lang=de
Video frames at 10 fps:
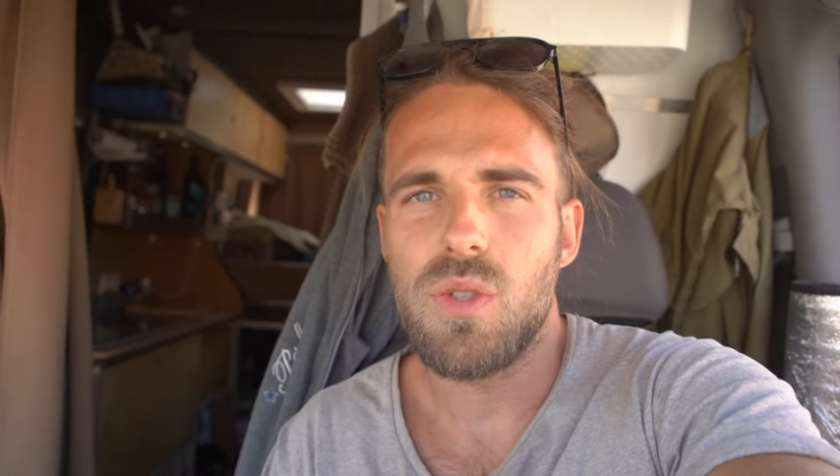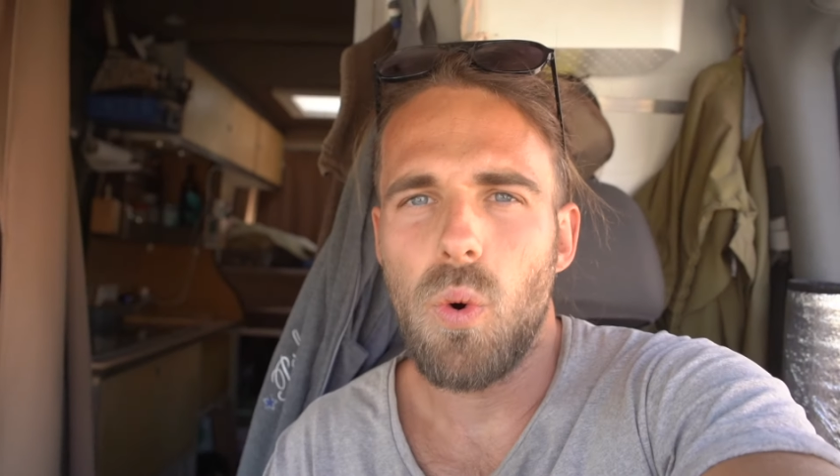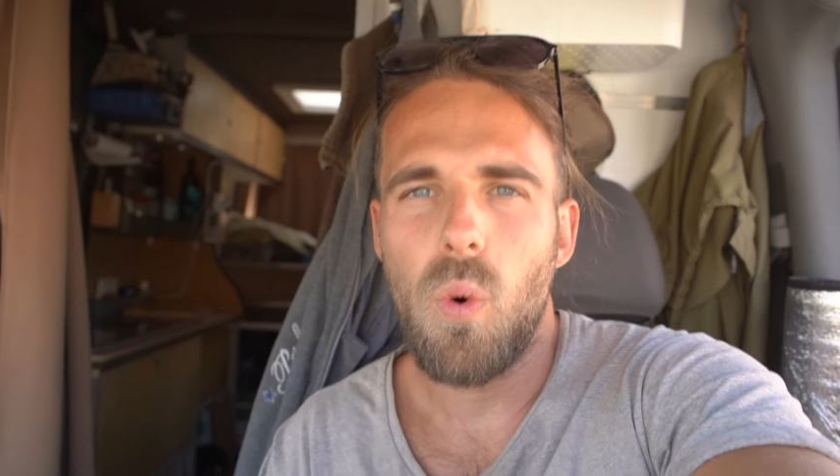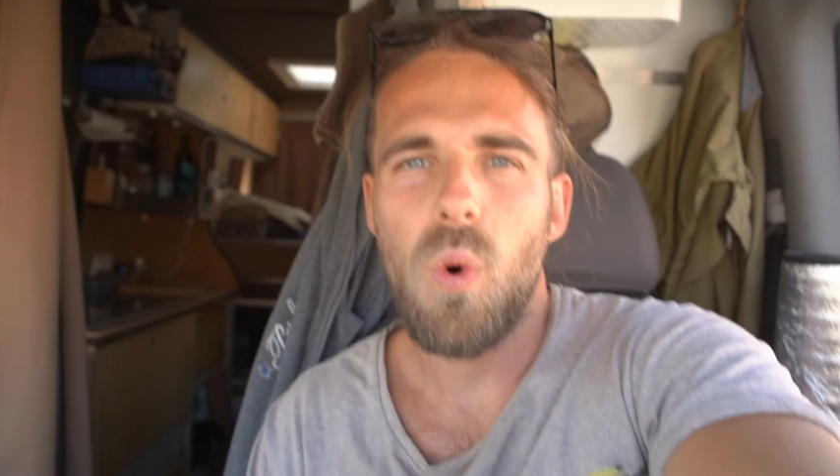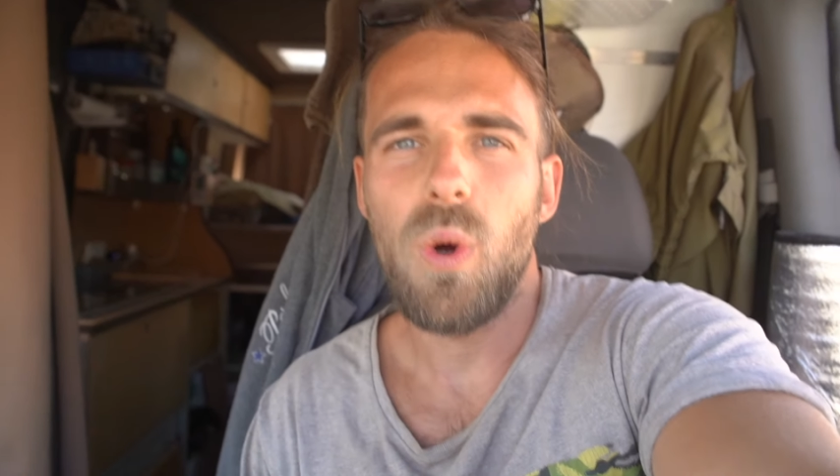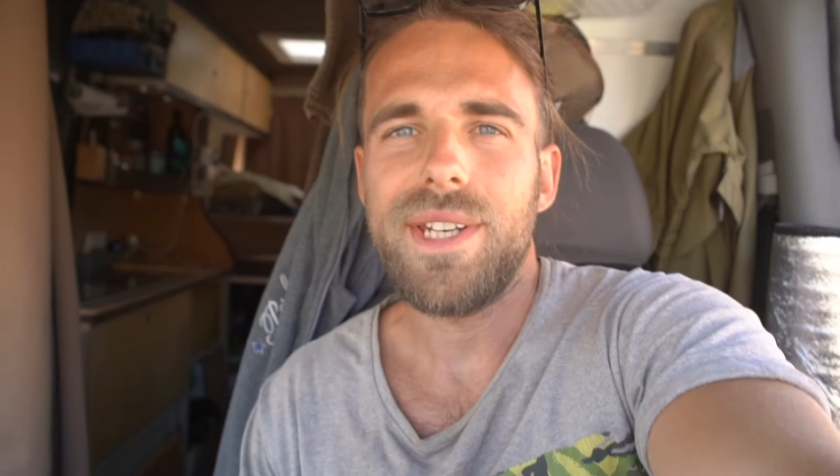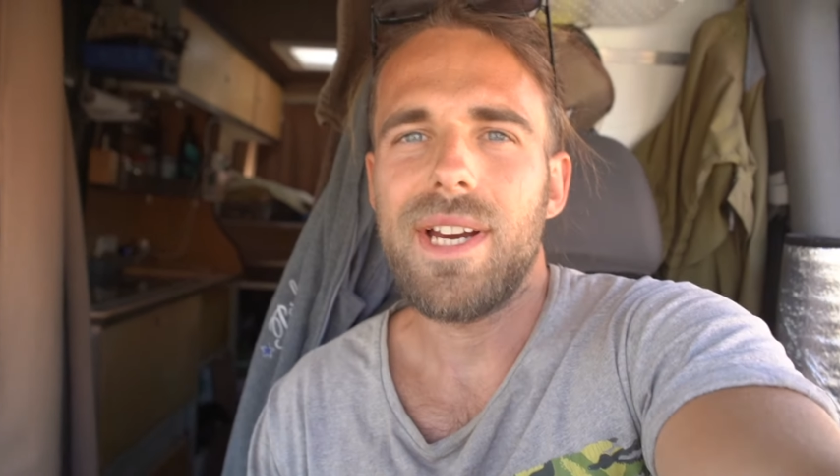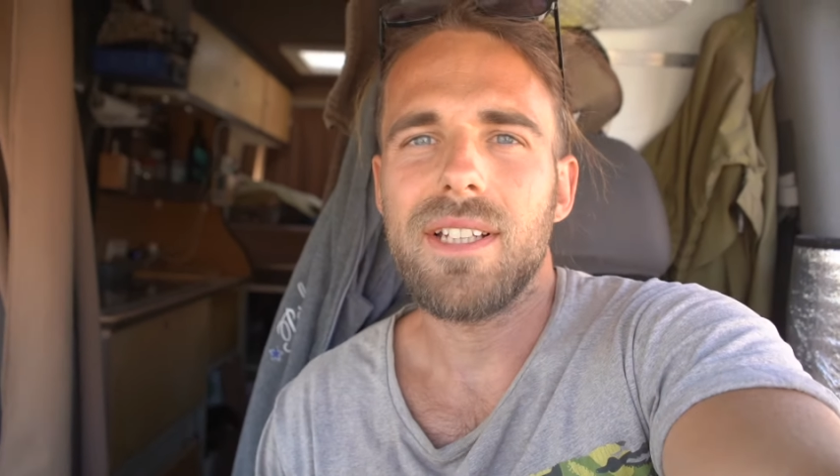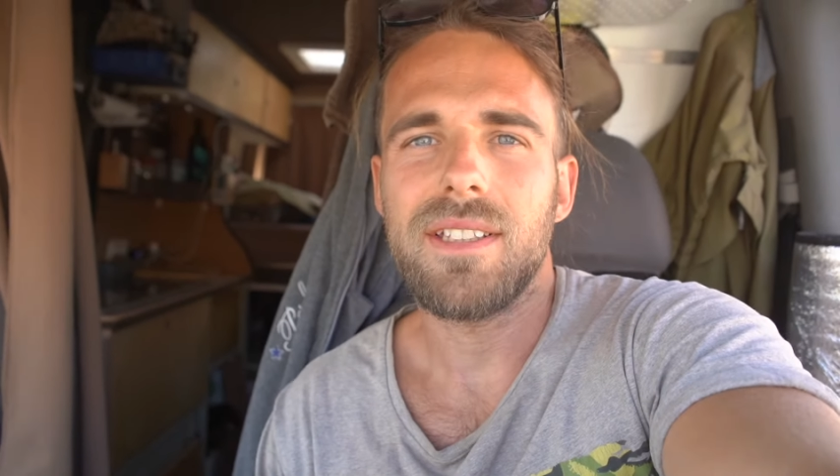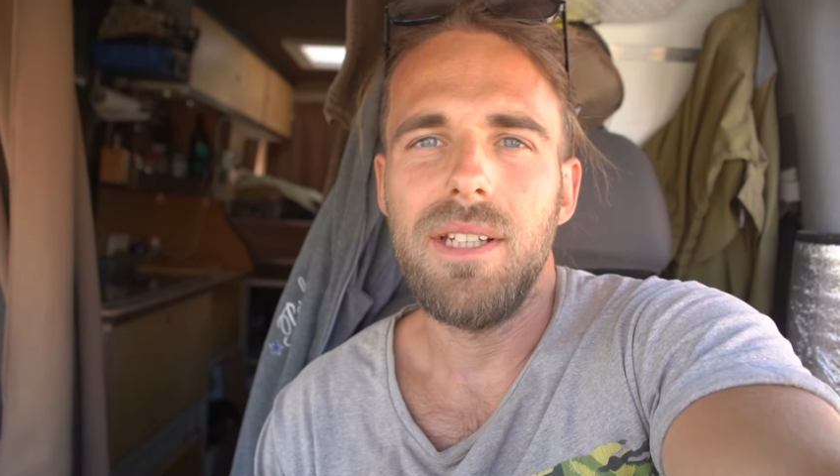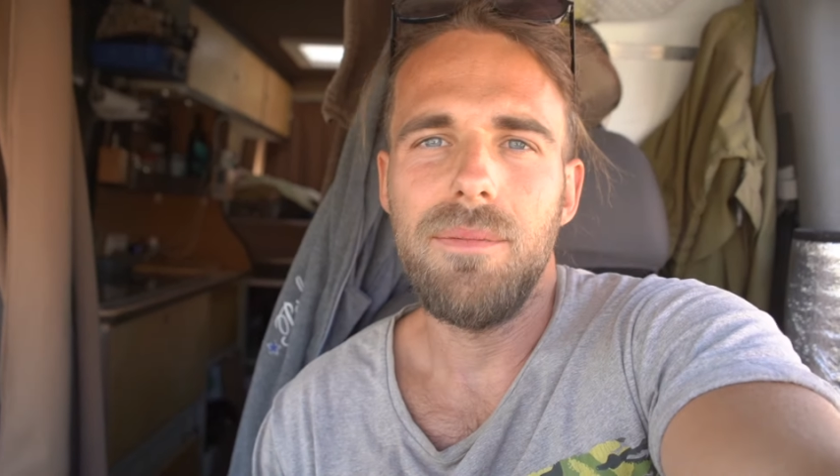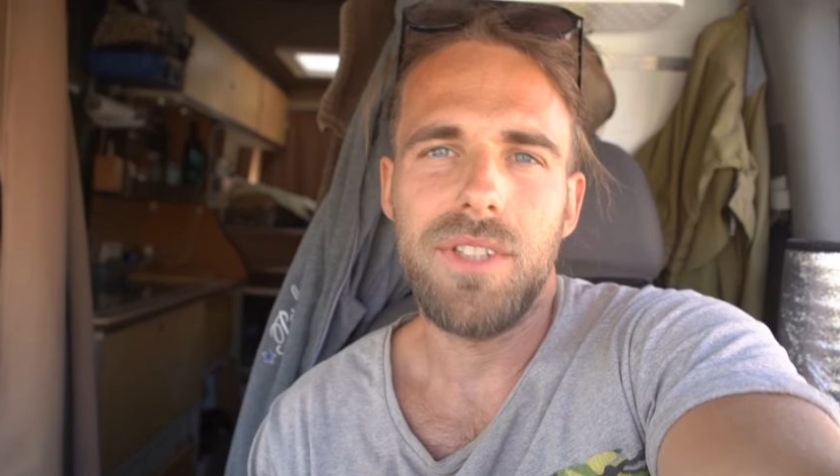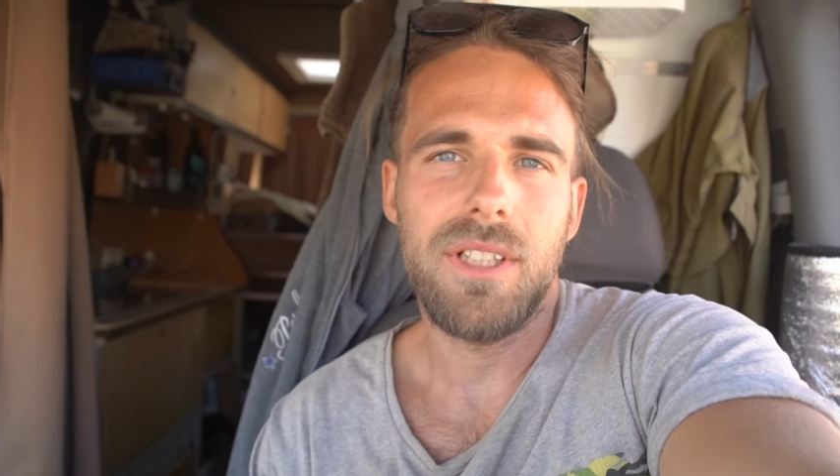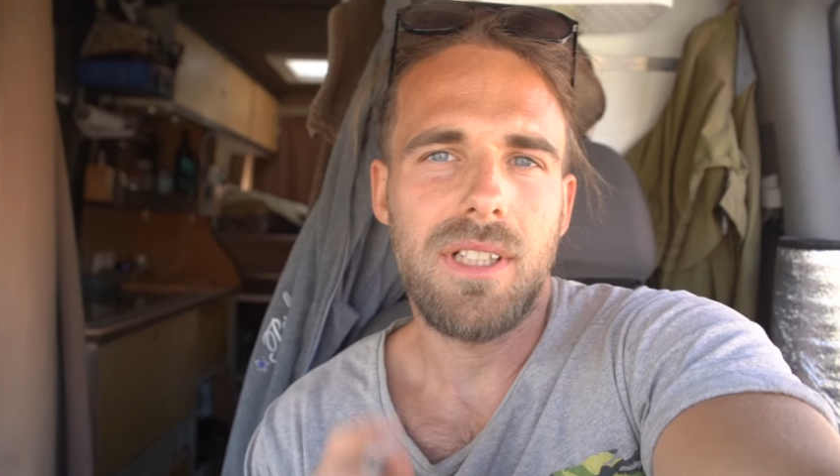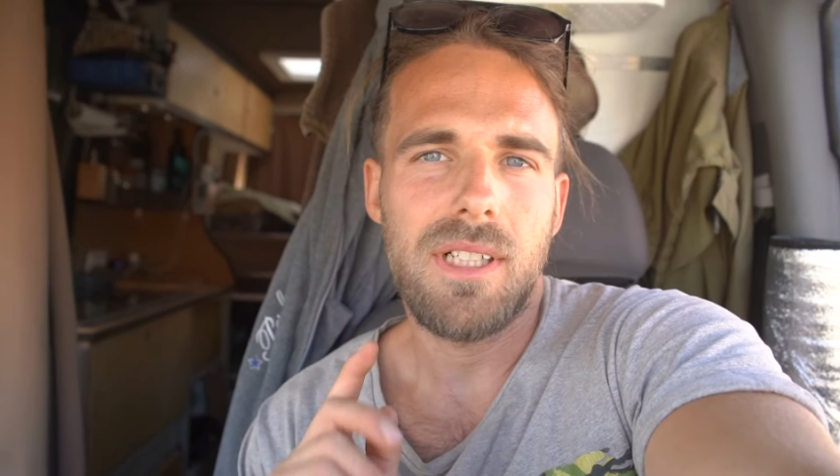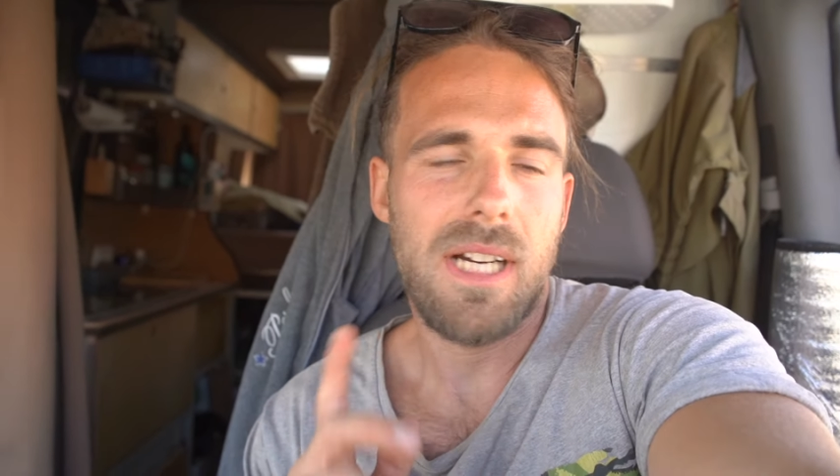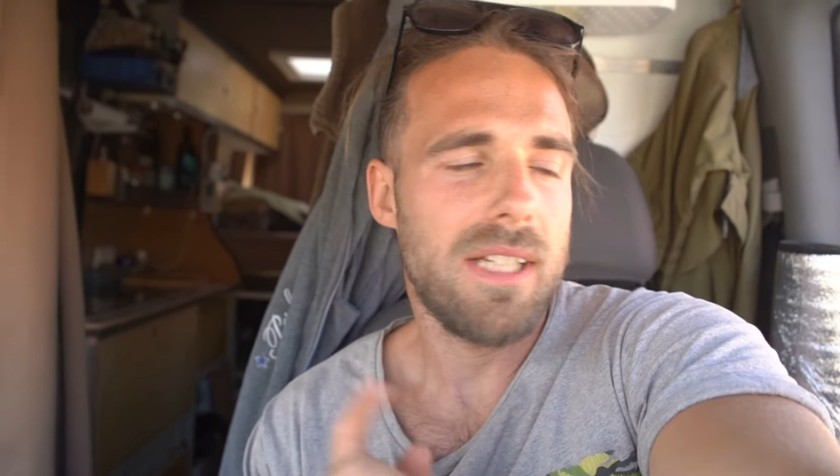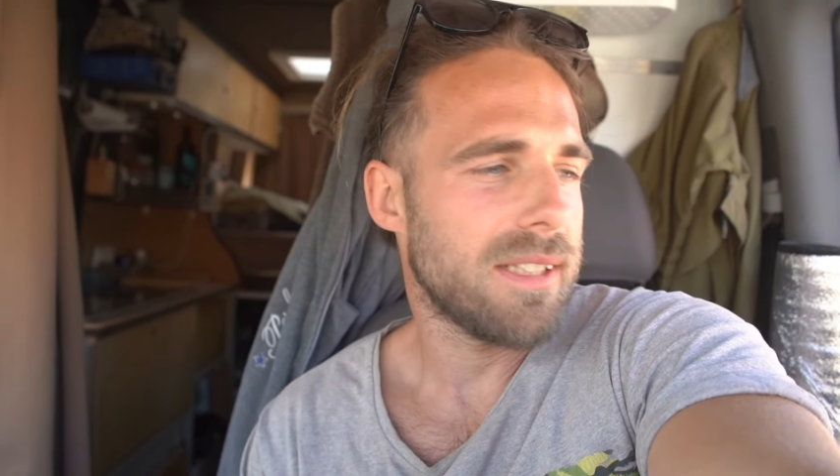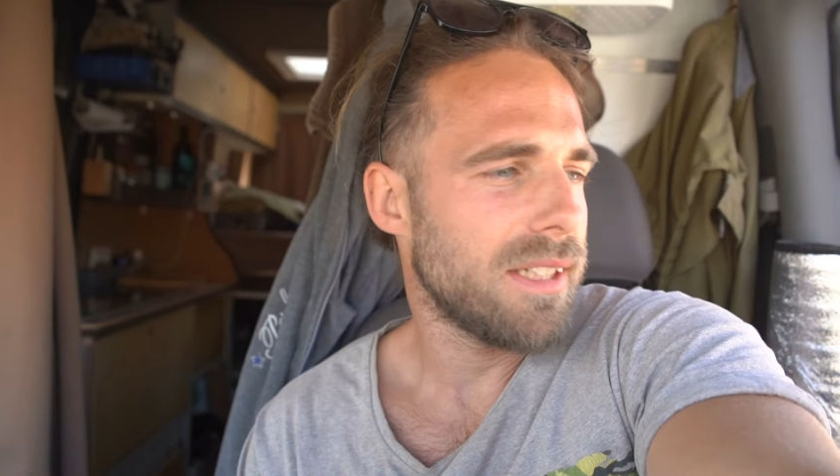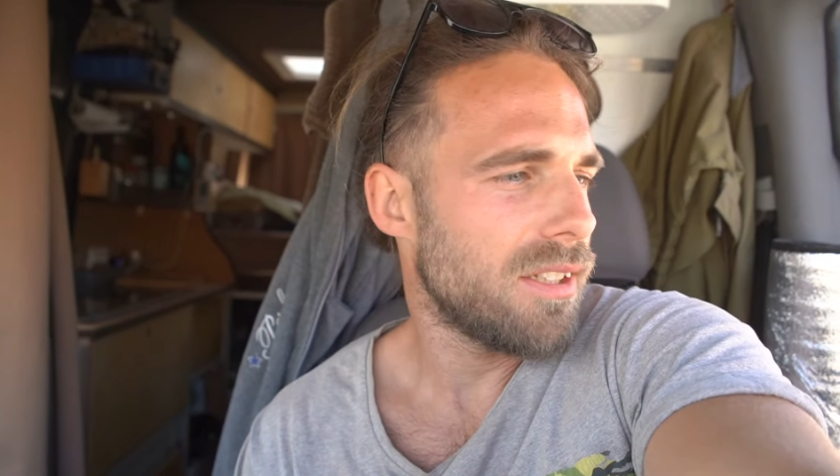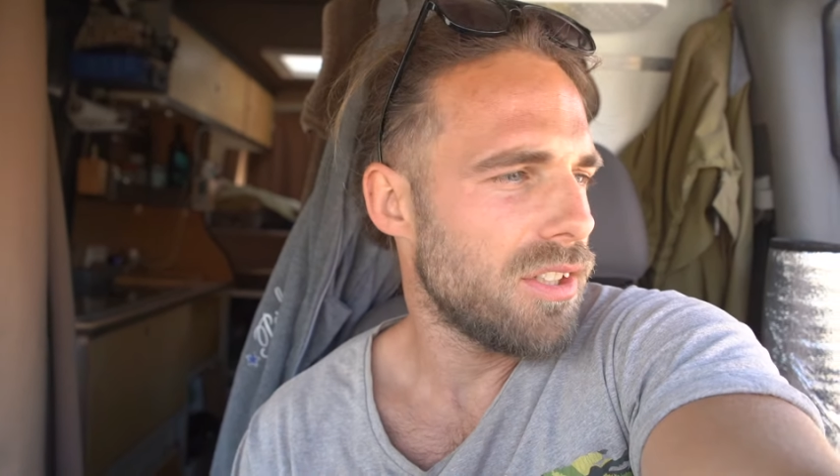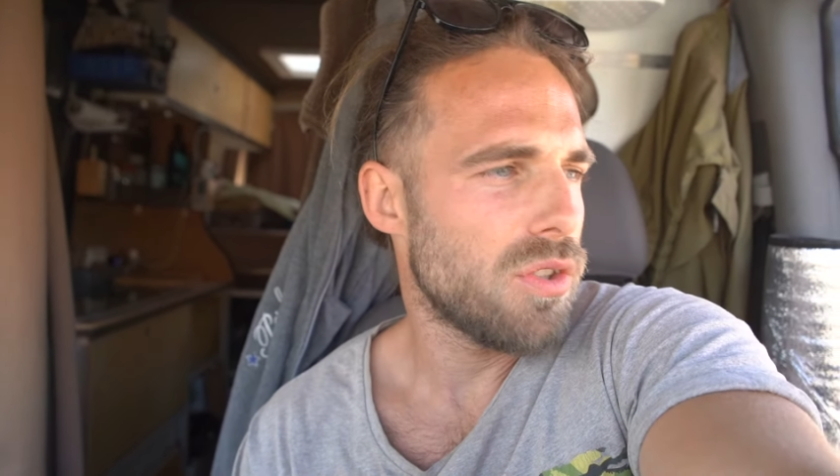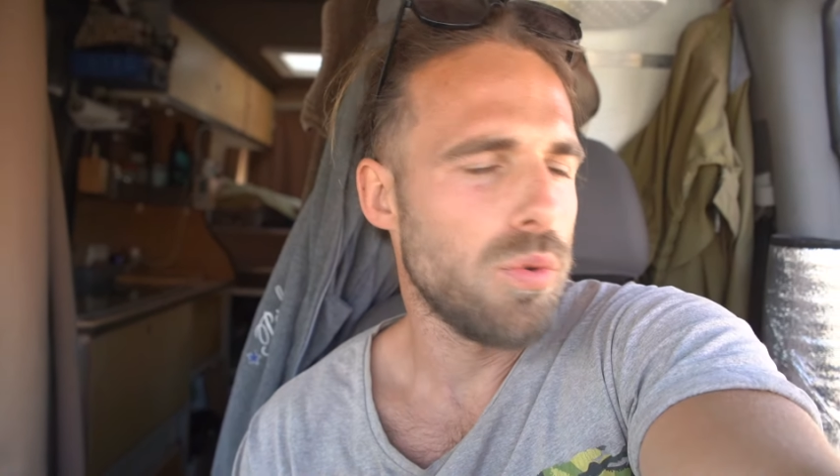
So, nachdem wir gerade richtig